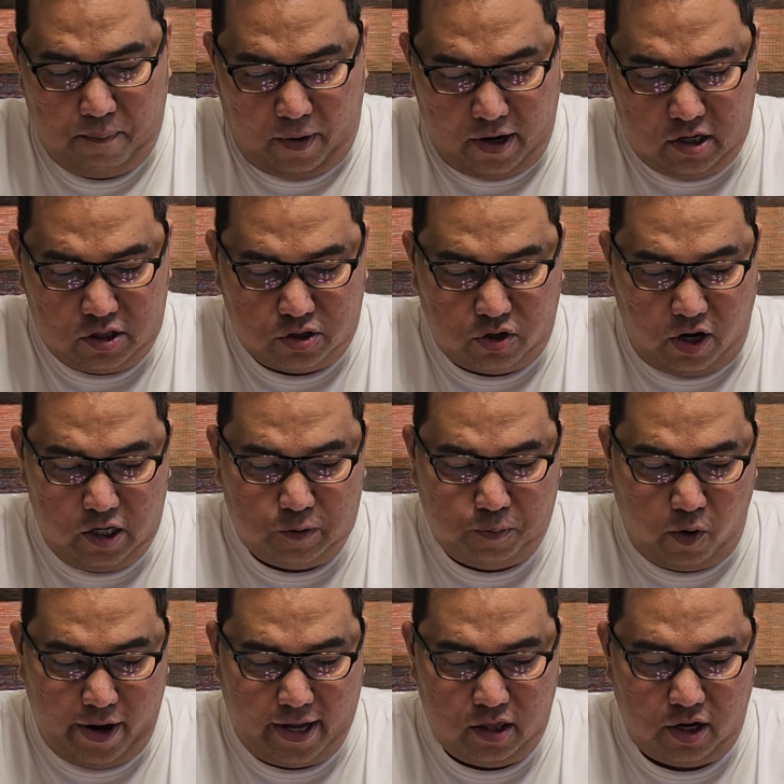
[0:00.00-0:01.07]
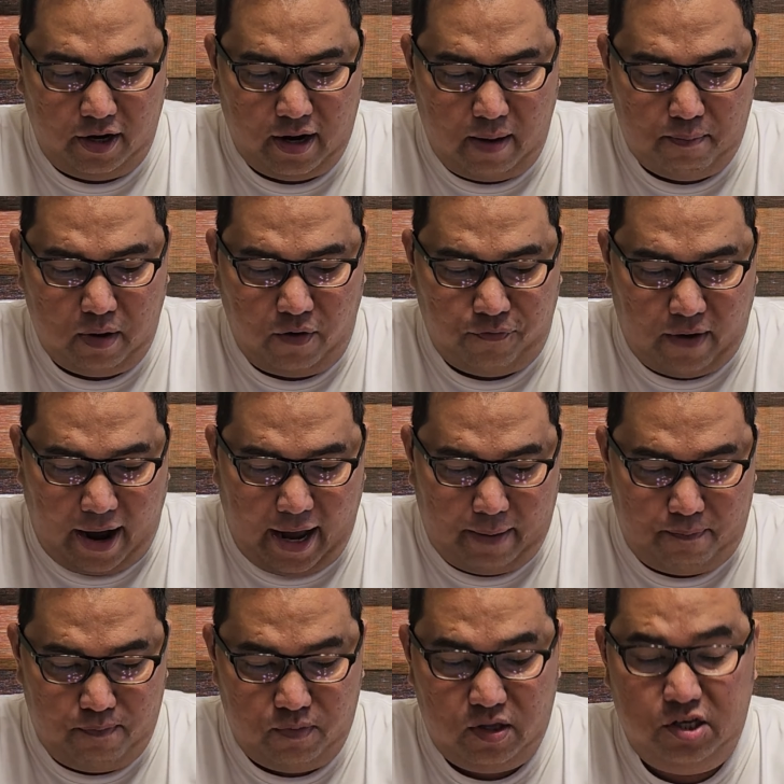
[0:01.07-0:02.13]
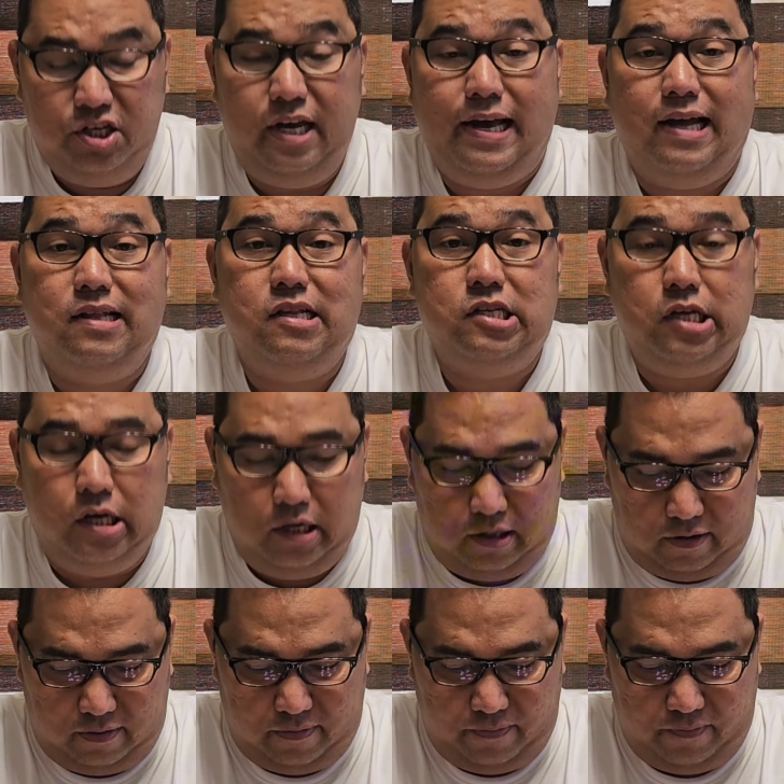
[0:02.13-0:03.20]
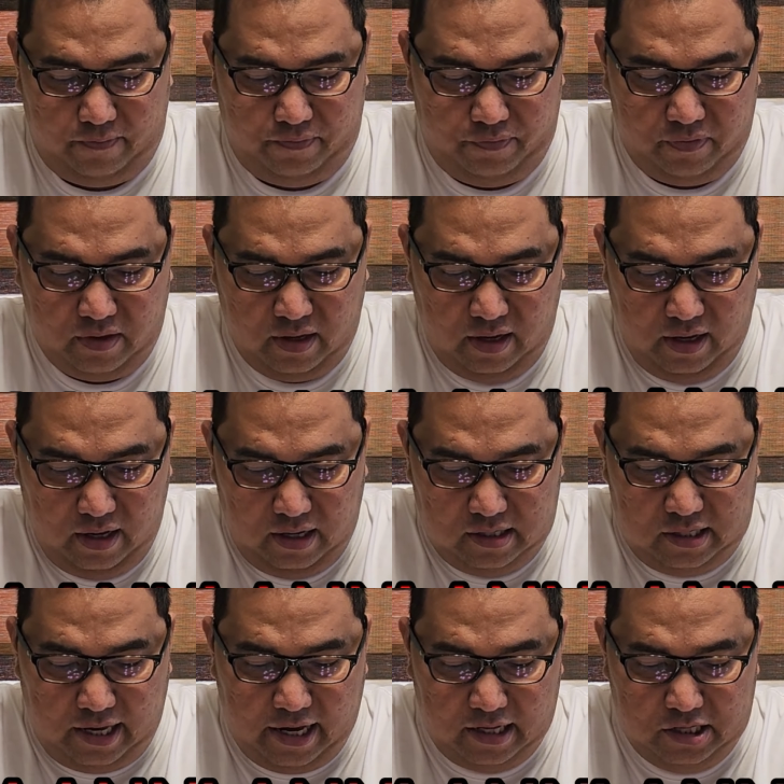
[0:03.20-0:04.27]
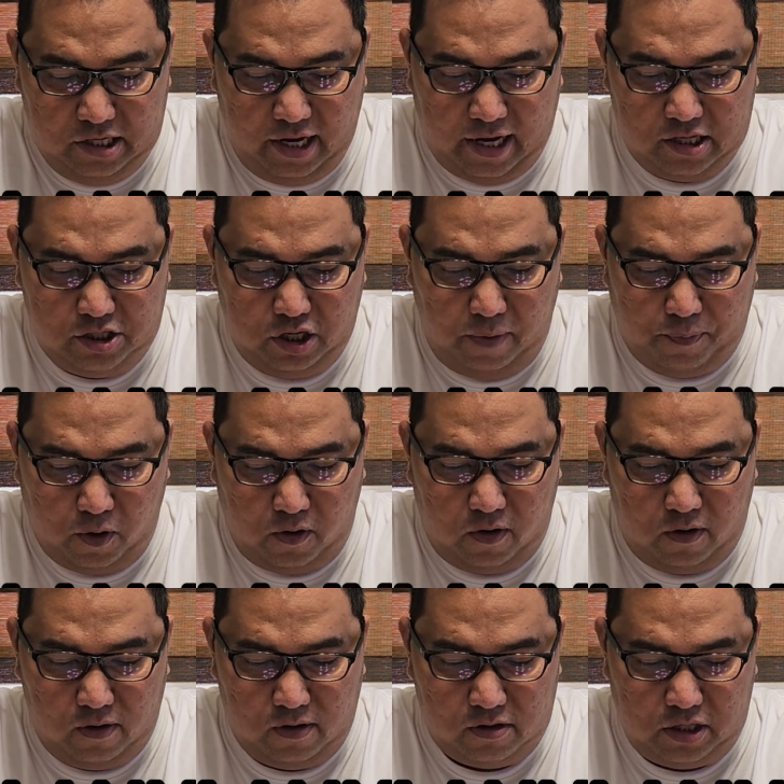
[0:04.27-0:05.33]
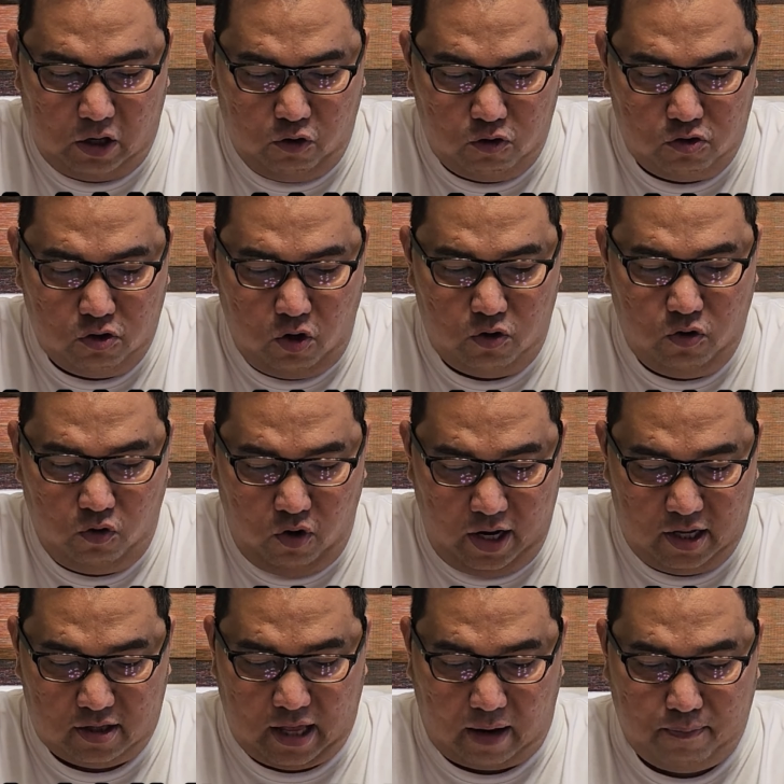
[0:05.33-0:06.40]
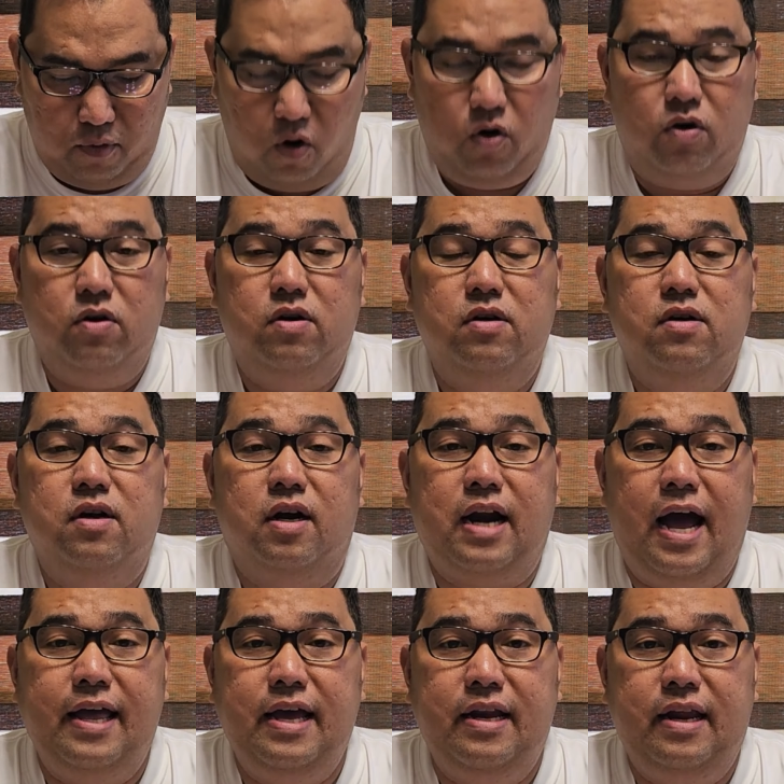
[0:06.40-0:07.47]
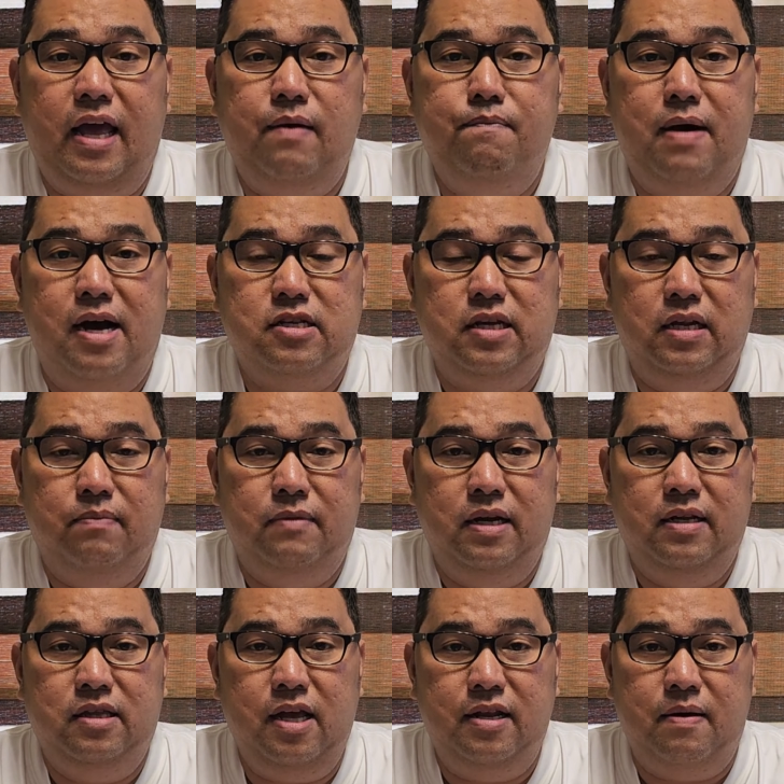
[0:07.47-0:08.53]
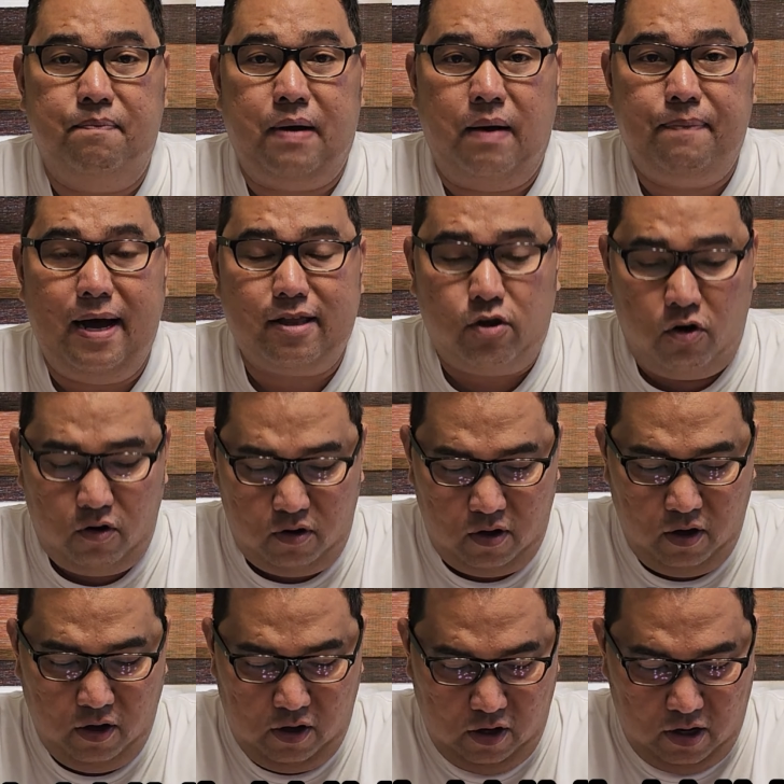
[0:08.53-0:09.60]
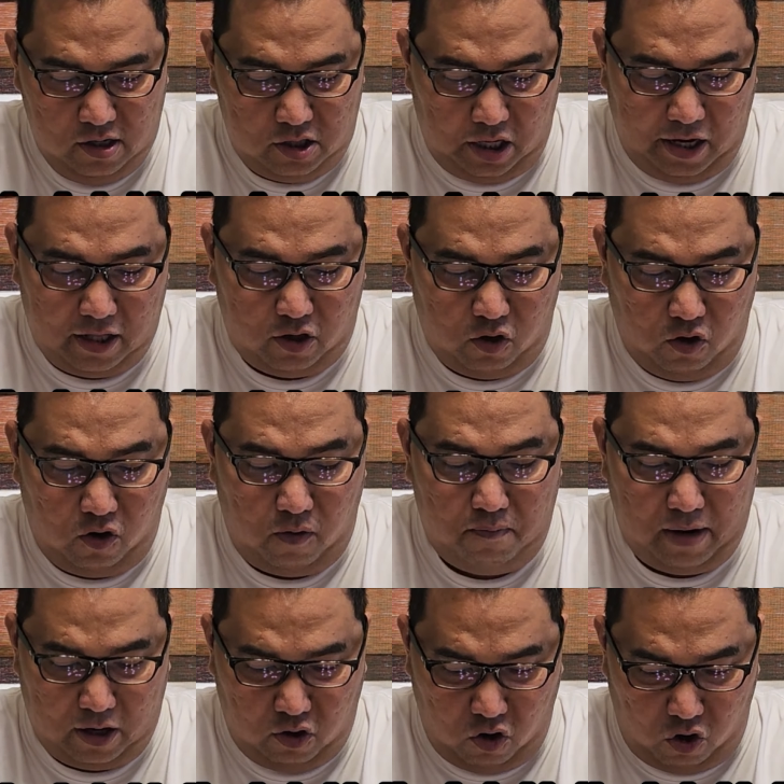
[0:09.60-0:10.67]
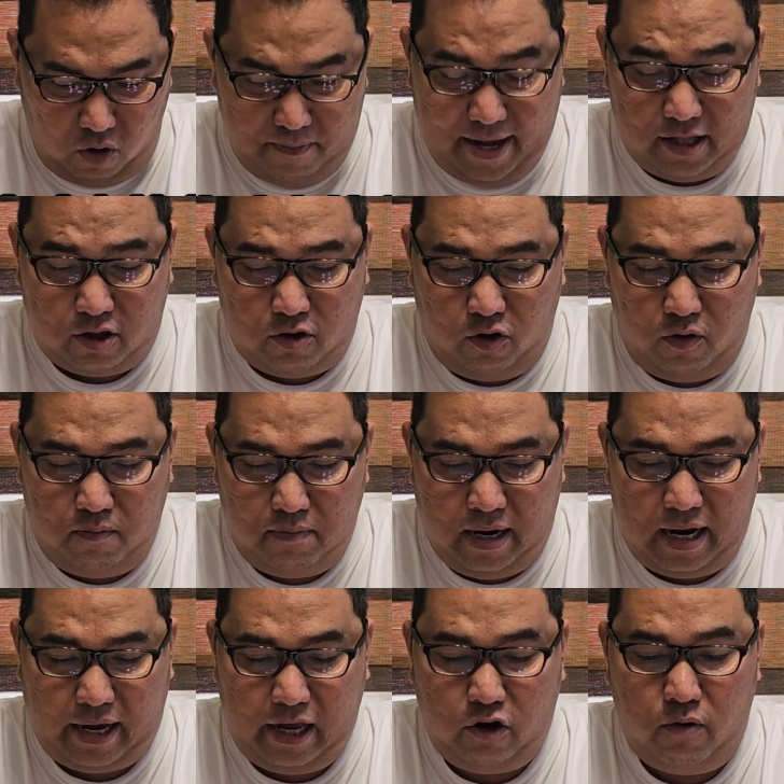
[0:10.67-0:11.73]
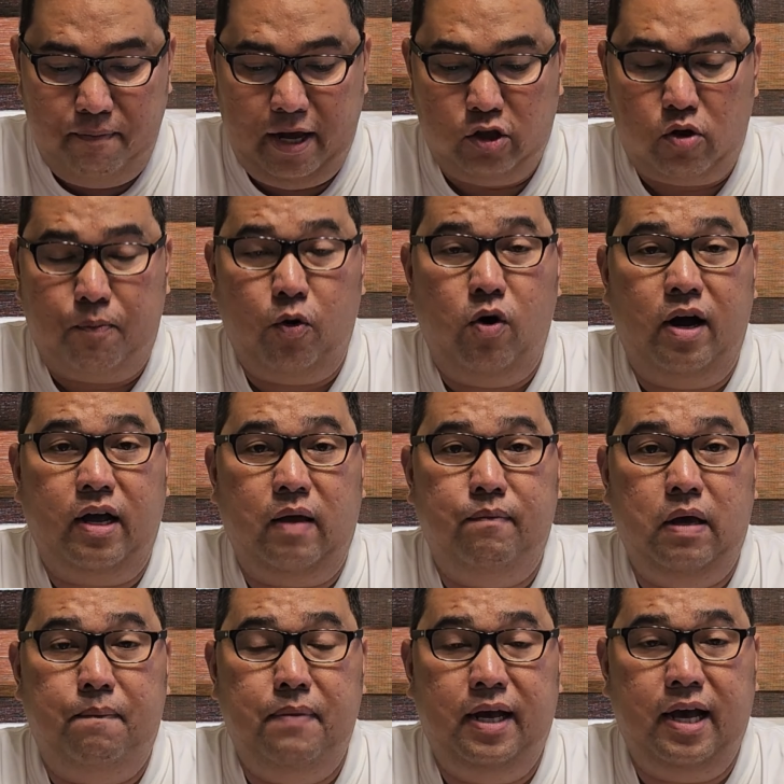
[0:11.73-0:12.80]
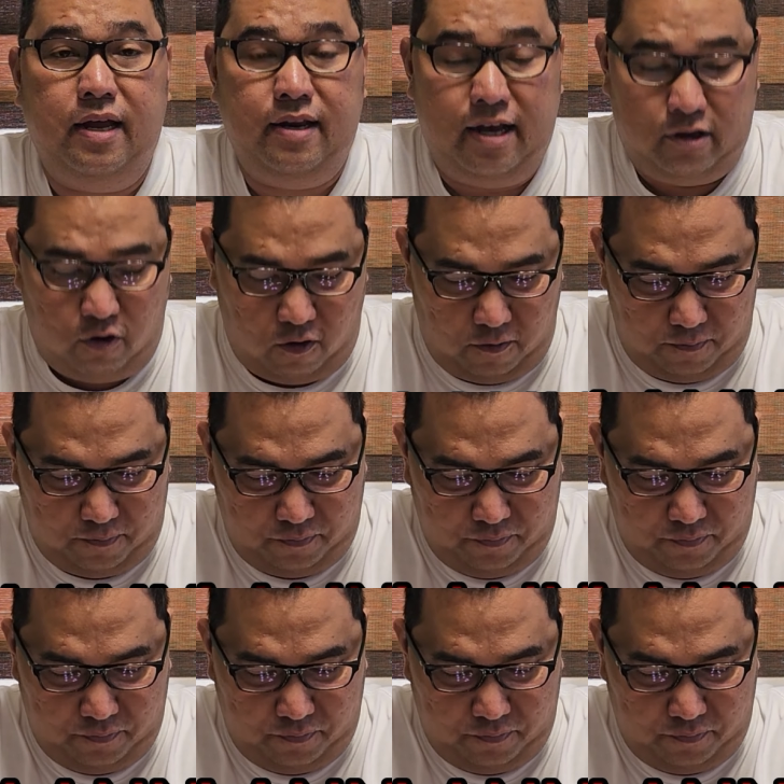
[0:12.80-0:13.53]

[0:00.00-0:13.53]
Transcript: First choice po entry number 5, Gian Chi. Si Gian Chi po, segundo ng huling takbo. Ryan A. Basi naman din ang papatong. Tingin ko mag-o-omento. Malaking omento po ang ibibigay nito.